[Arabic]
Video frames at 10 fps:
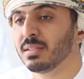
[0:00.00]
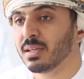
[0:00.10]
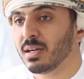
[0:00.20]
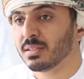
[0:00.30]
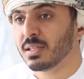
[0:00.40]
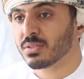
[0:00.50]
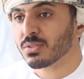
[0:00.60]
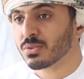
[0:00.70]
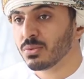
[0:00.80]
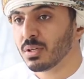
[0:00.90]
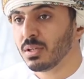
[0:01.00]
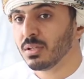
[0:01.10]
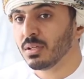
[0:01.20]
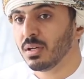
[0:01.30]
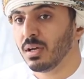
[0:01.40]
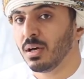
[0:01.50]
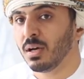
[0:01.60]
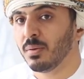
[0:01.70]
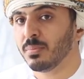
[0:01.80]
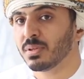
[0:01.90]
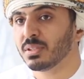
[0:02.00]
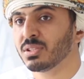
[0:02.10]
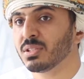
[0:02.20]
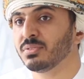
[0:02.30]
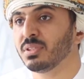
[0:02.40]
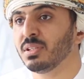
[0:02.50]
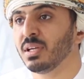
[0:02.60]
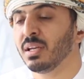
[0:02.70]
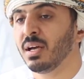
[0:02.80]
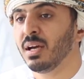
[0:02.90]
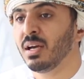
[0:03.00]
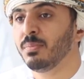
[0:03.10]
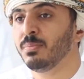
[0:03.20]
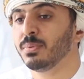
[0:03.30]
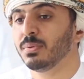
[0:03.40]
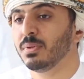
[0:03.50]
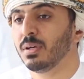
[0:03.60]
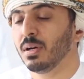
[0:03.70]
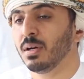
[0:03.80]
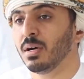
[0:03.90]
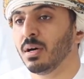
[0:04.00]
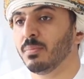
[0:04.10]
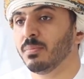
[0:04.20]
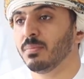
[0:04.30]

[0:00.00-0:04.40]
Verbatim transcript: التقاط هذه الصورة آه، اكتشفت أني أنا أحب آه،